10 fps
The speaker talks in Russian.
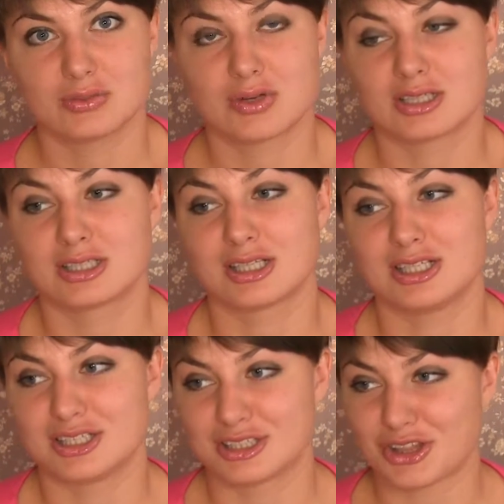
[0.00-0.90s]

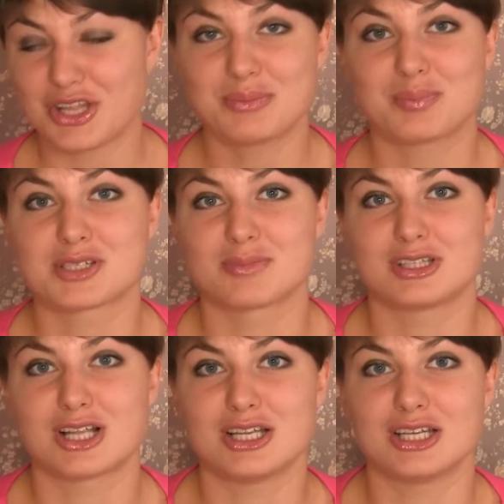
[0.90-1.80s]
Открыли интернет,
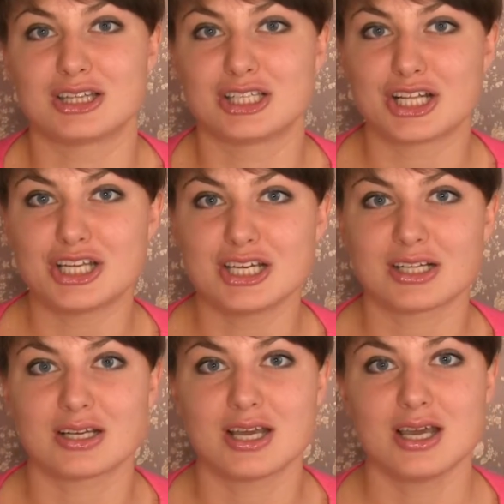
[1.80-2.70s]
посмотрели
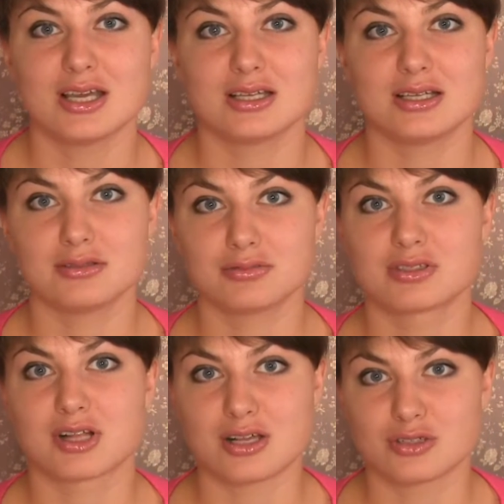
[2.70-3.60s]
интерьеры, и
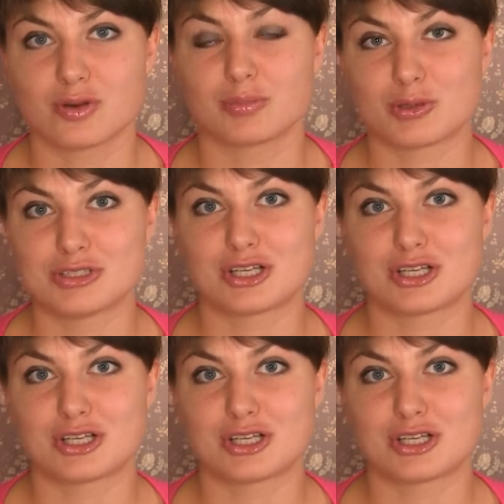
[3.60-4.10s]
сразу вопрос